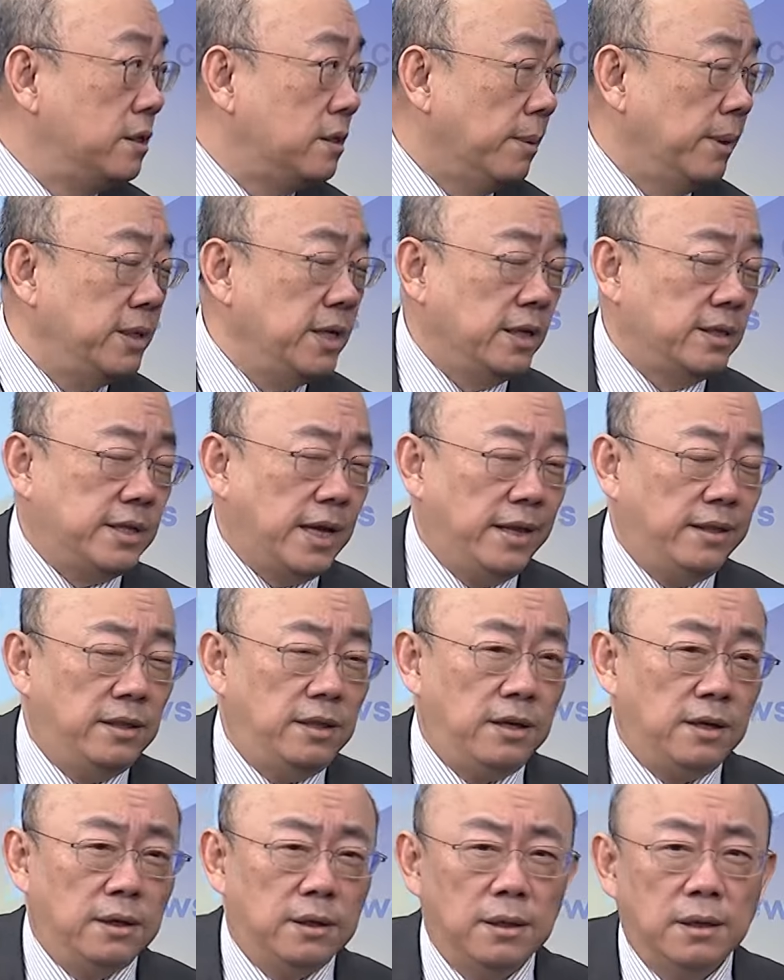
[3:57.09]
什么叫暂
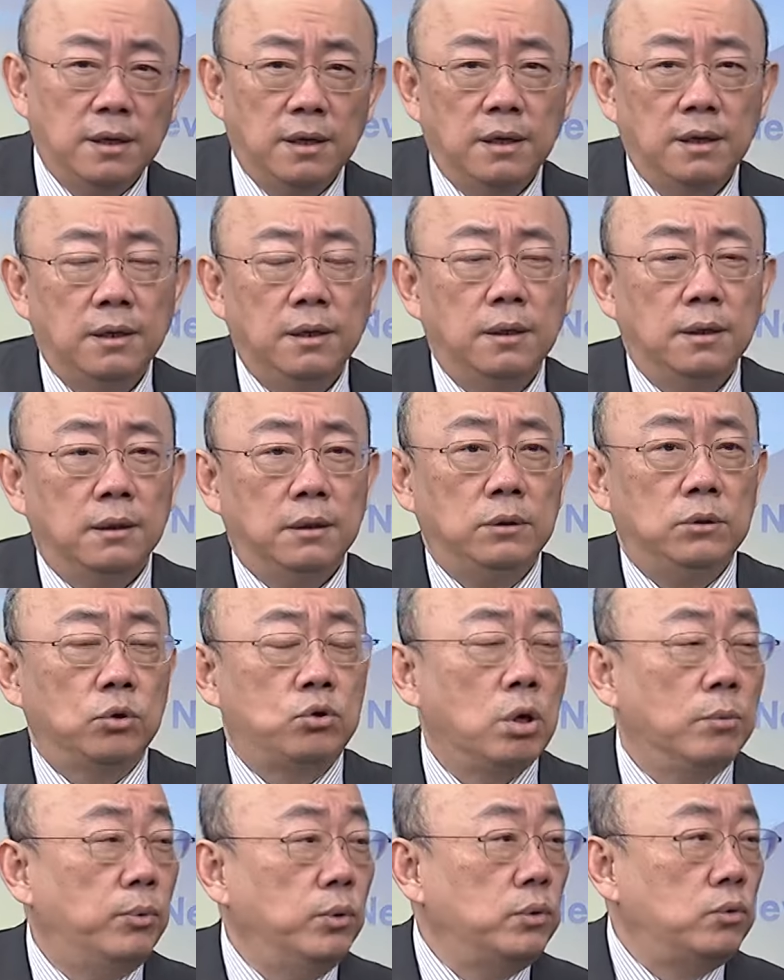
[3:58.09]
停？你就
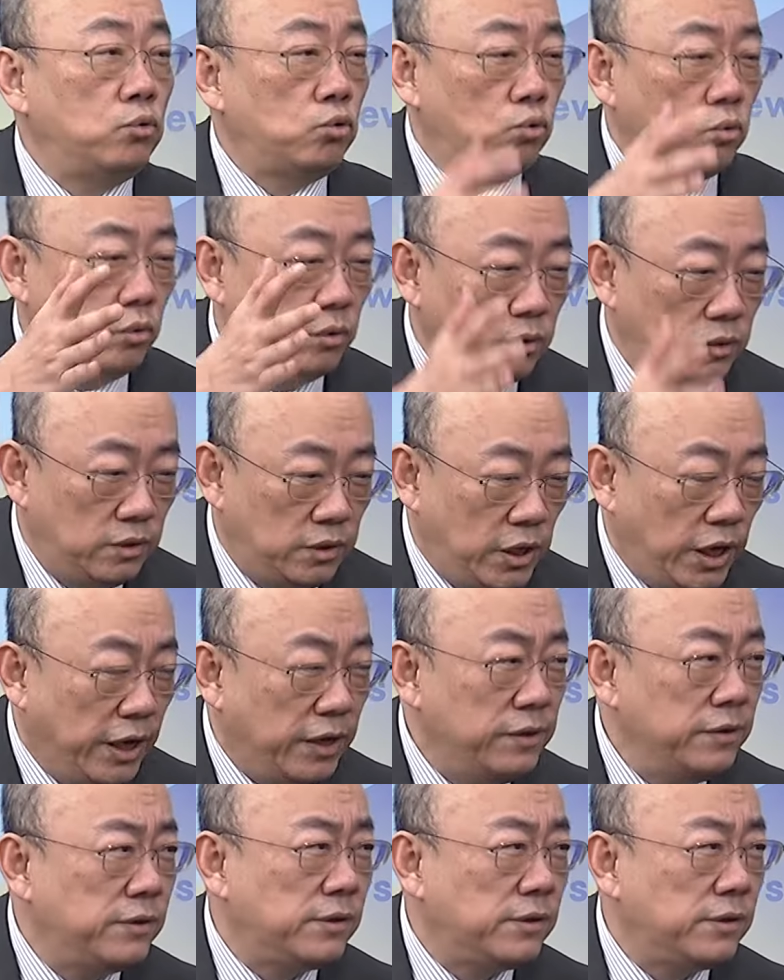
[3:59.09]
全部停